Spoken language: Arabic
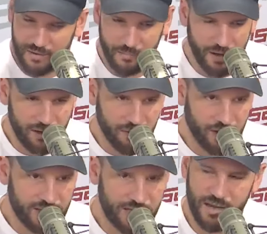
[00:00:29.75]
معناها
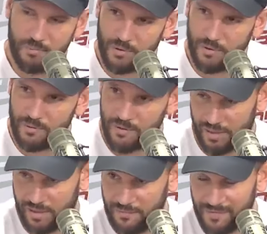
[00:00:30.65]
واحد سايب روحه
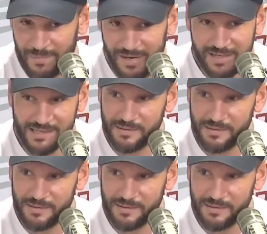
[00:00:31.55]
وكذا فما ناس